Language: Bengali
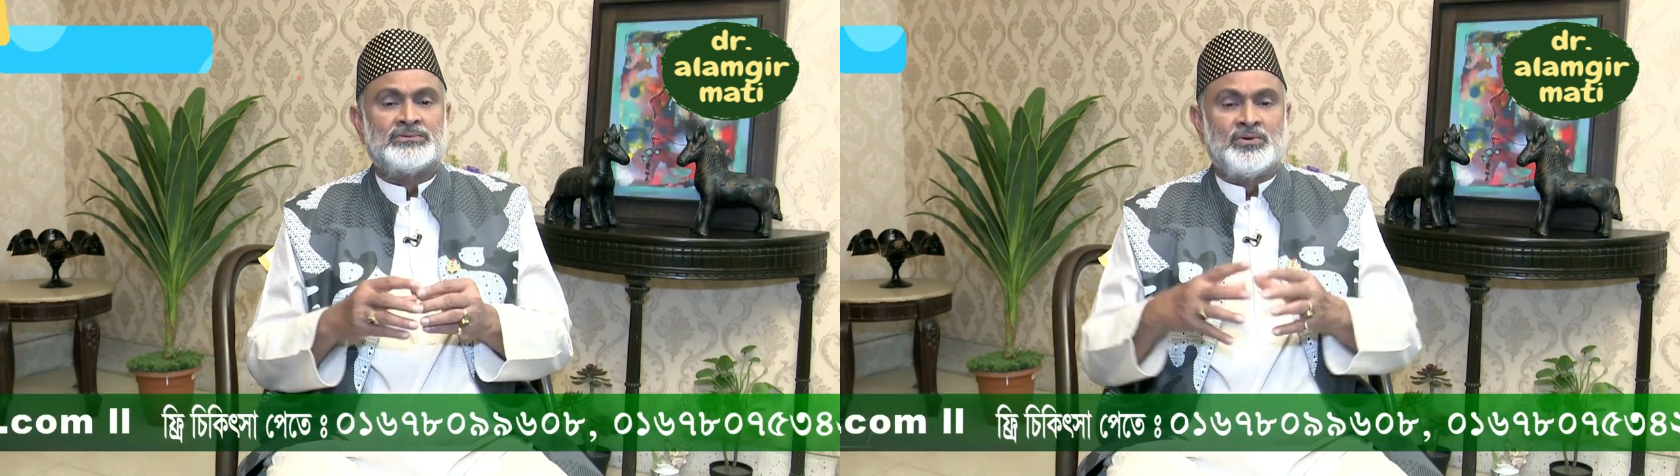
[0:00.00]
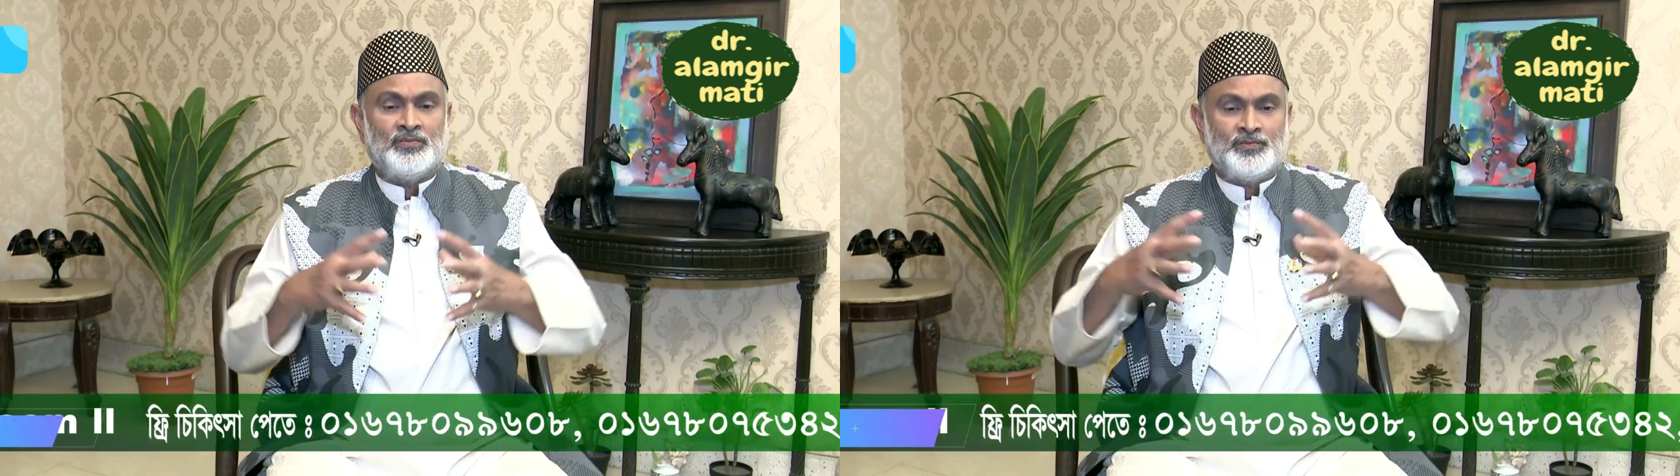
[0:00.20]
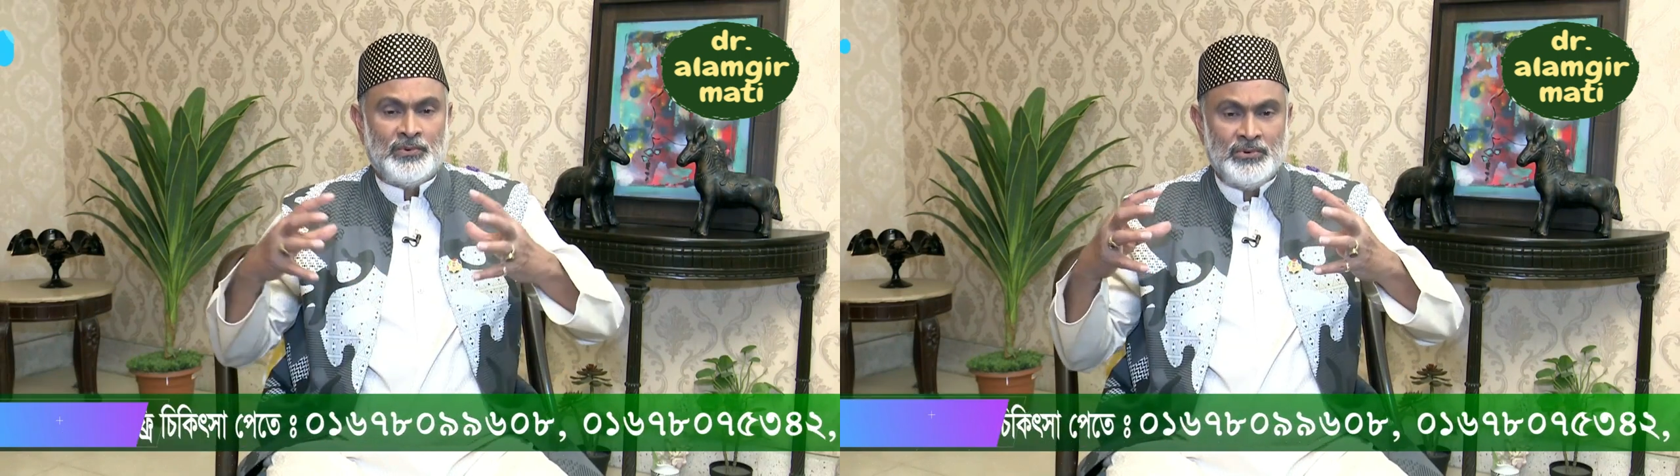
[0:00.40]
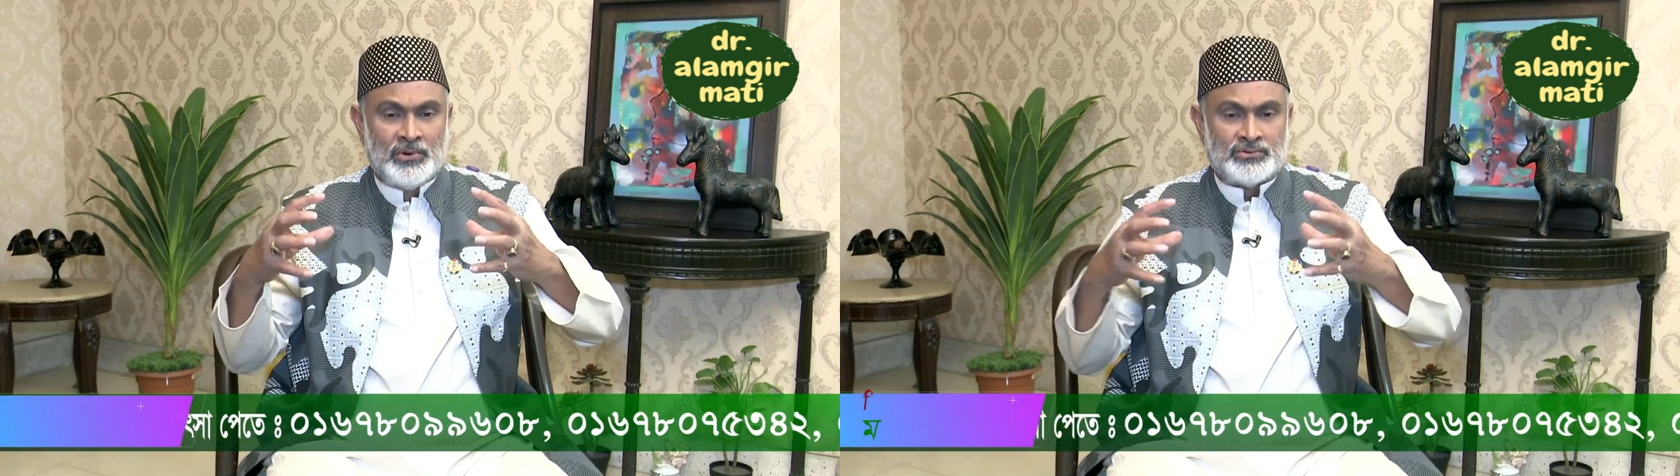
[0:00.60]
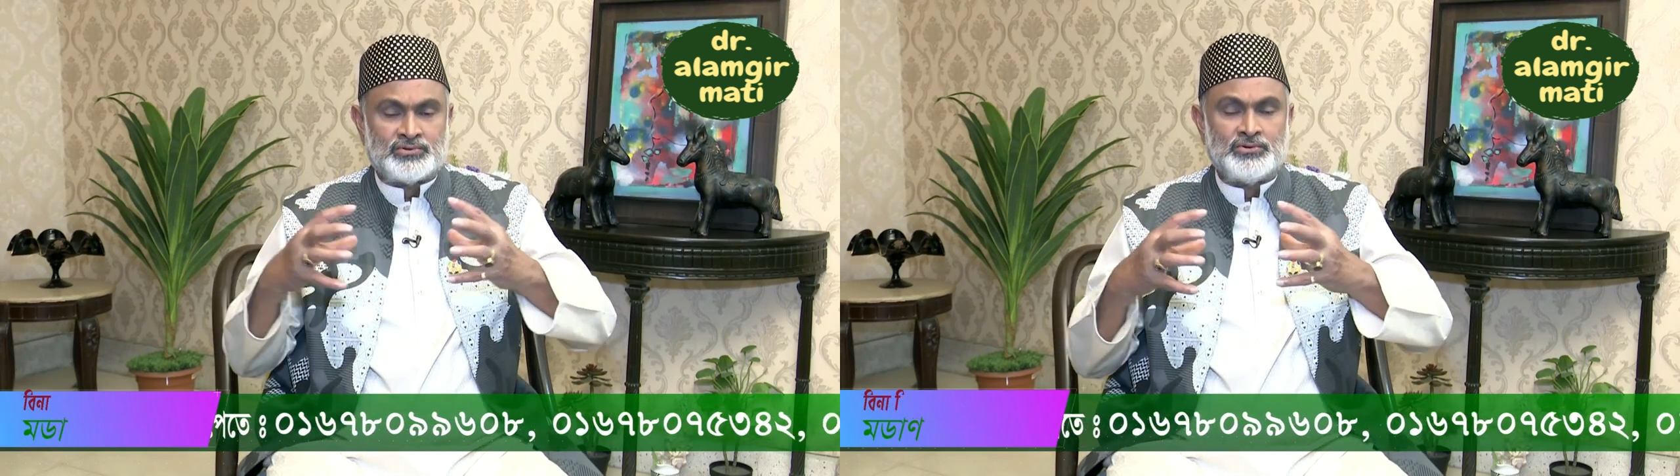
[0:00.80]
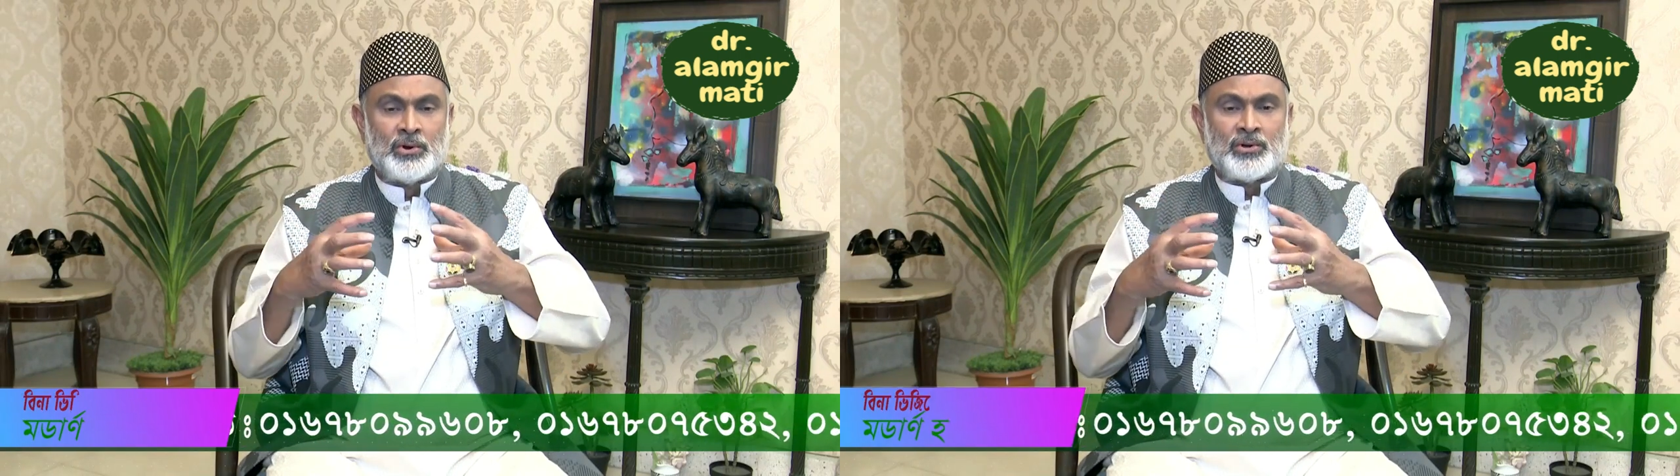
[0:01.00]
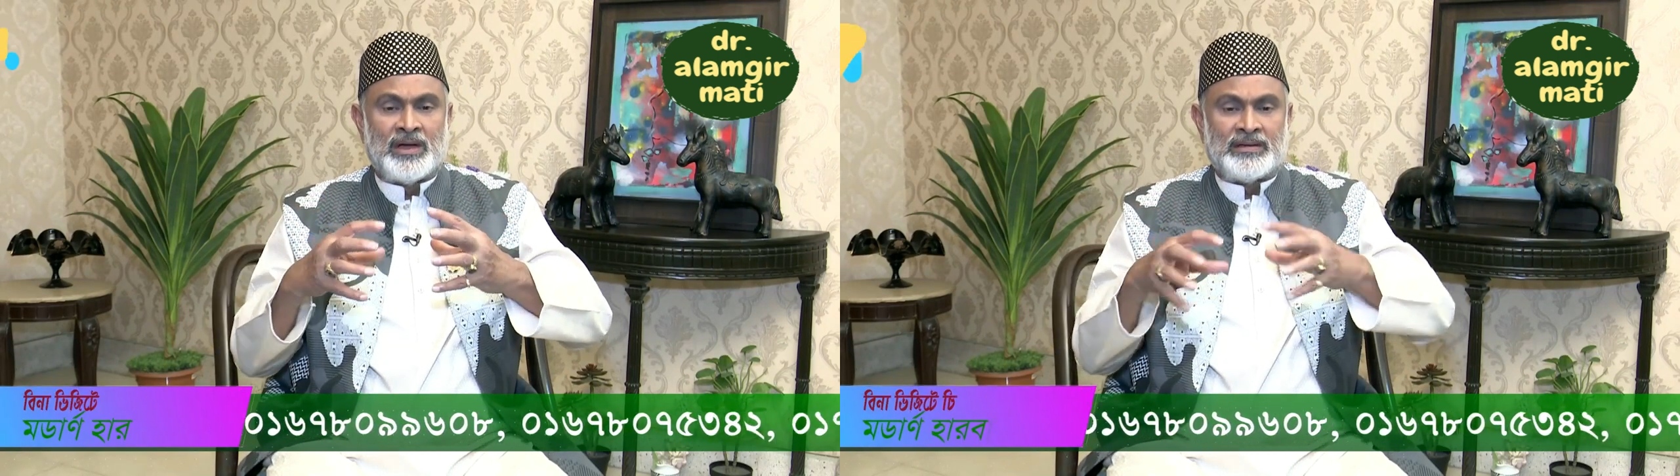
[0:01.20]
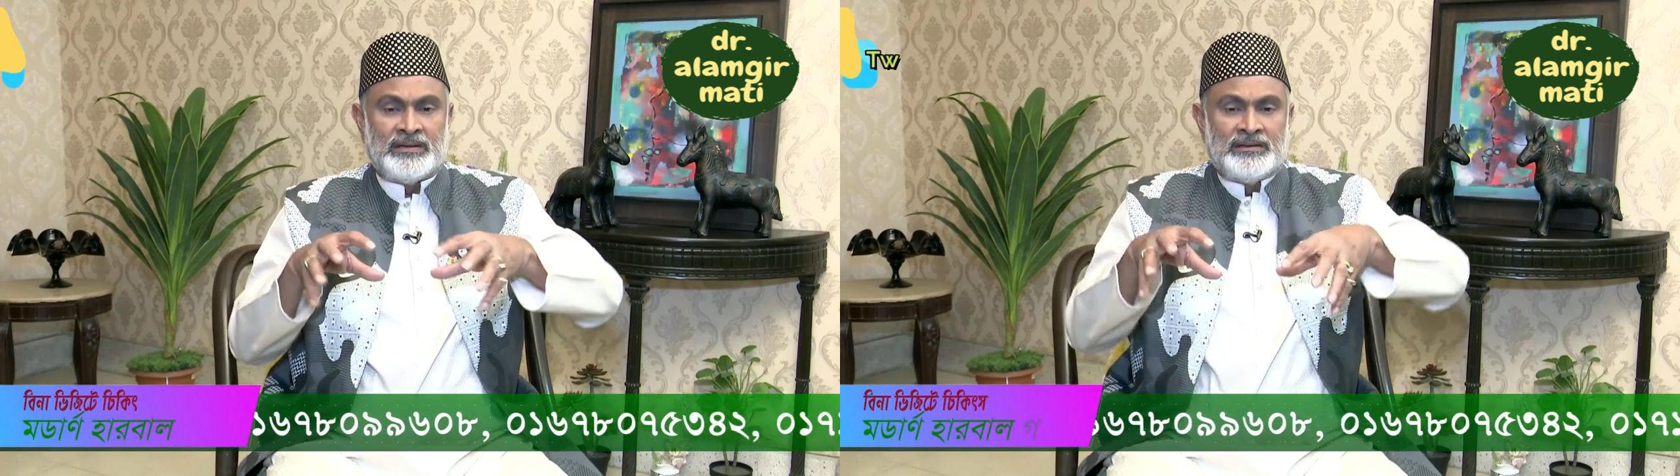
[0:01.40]
সম্পূর্ণ
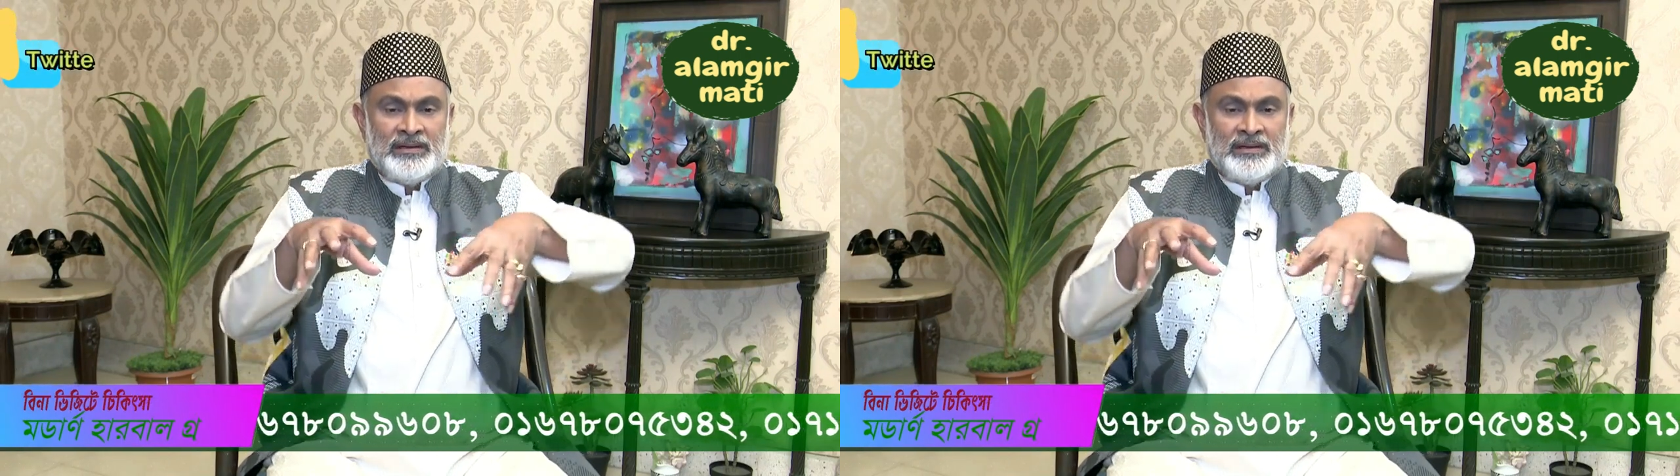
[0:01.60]
সুরক্ষাকে